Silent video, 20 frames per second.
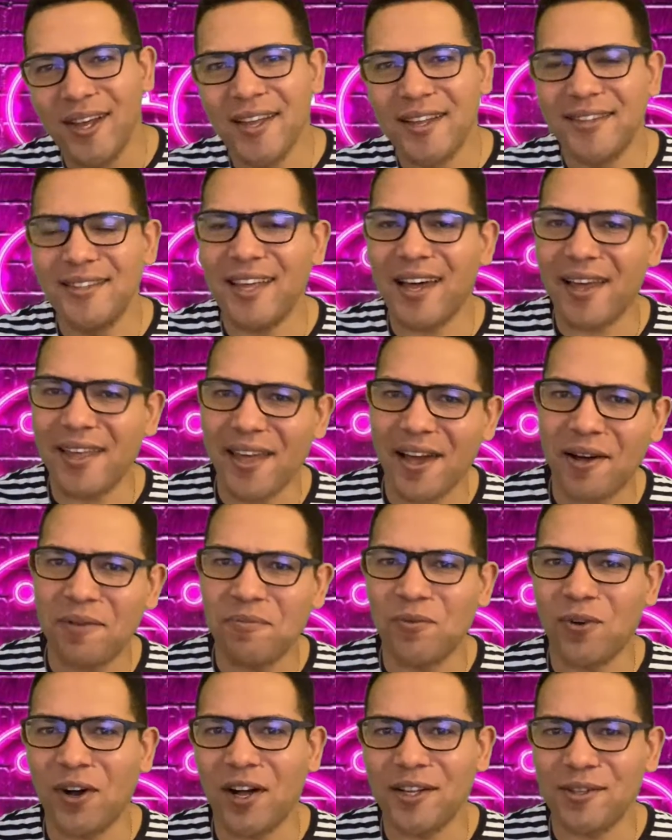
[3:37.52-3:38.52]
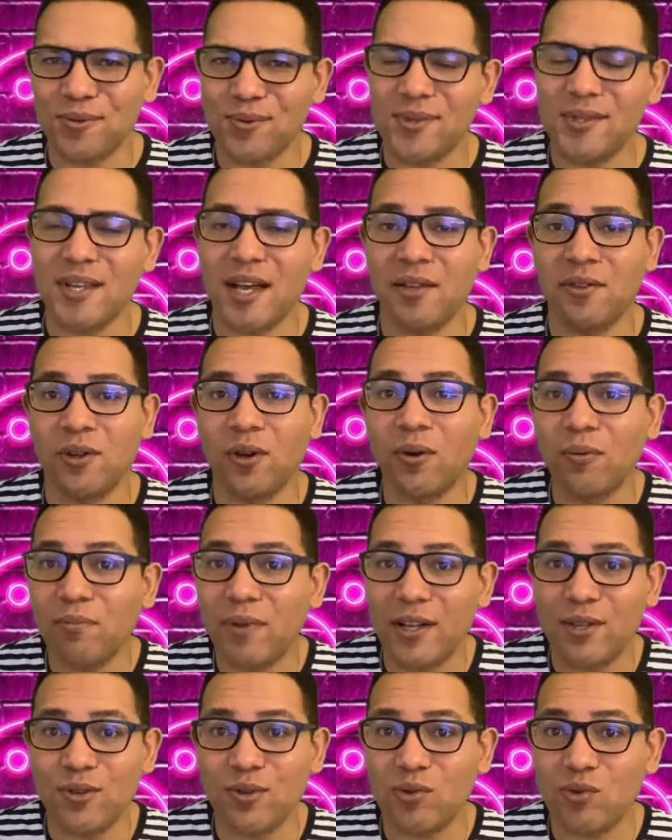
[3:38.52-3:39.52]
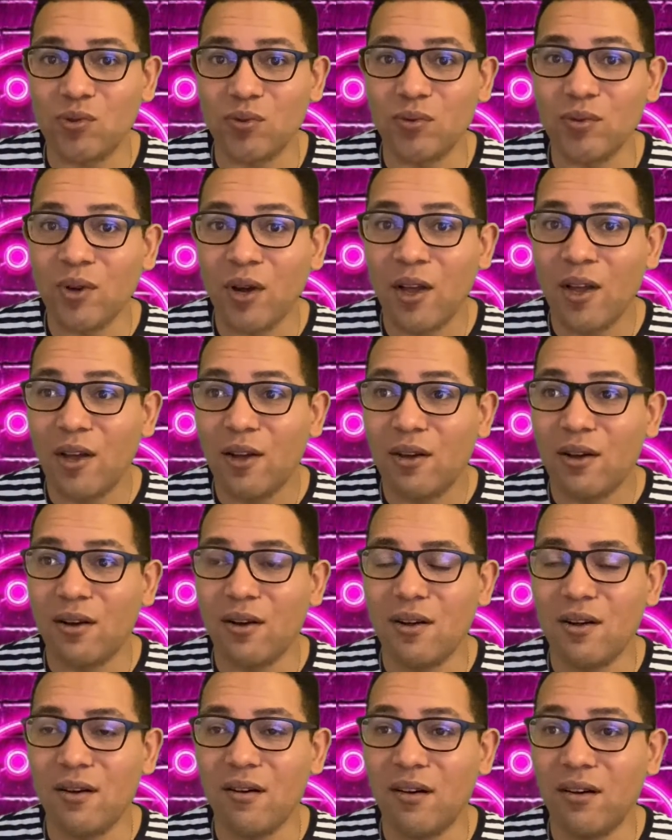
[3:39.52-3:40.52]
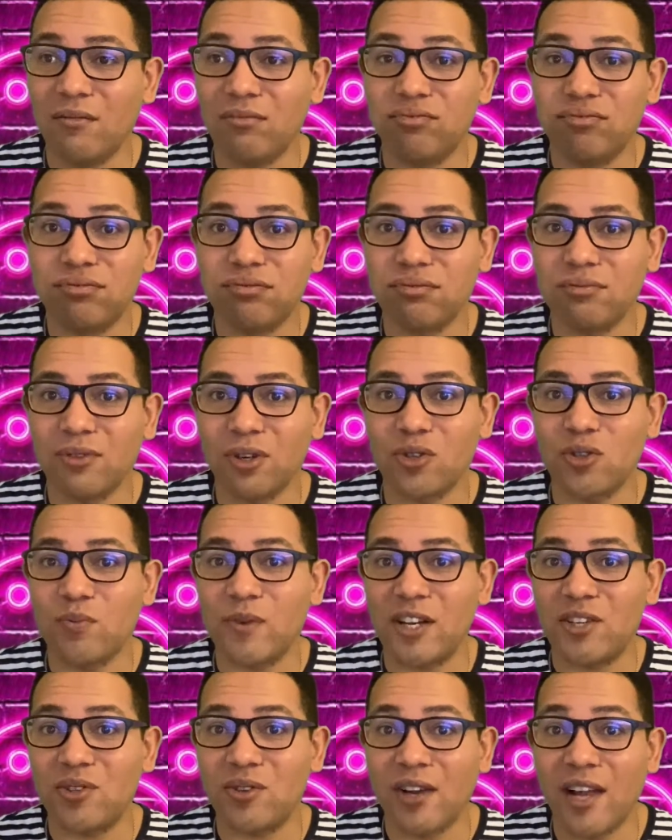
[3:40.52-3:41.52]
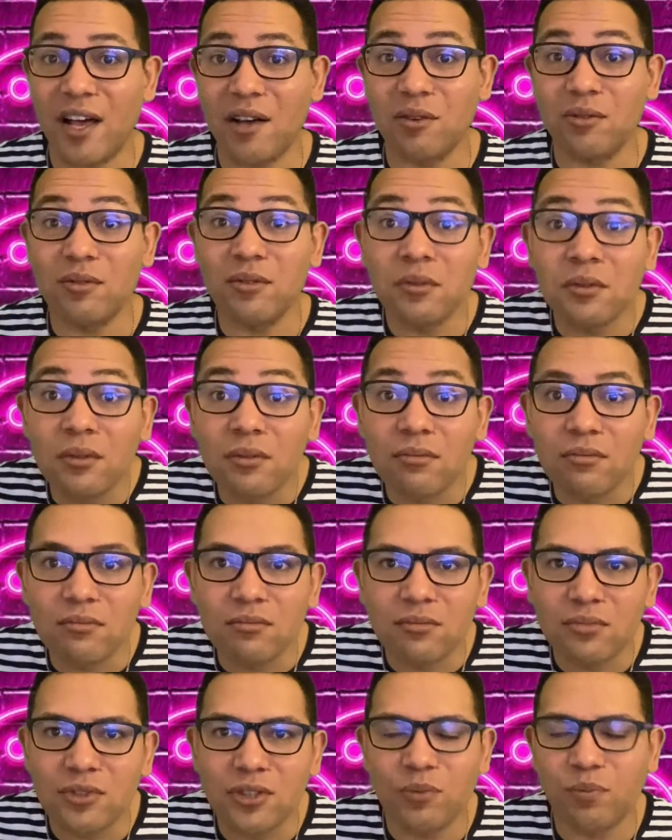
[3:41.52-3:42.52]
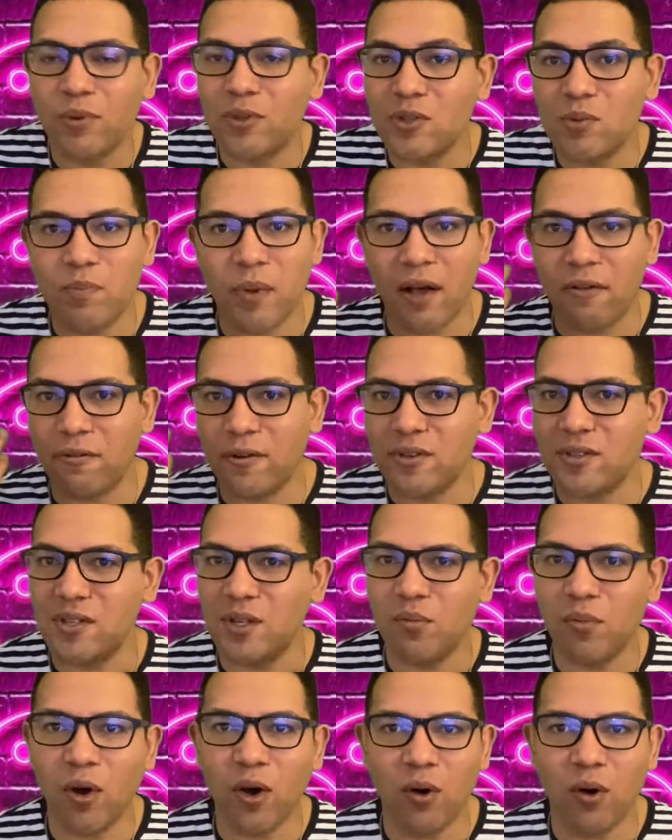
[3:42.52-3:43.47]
derrière moi, tout ça, non, pas du tout quand je marche dans la rue, euh, j'y pense pas forcément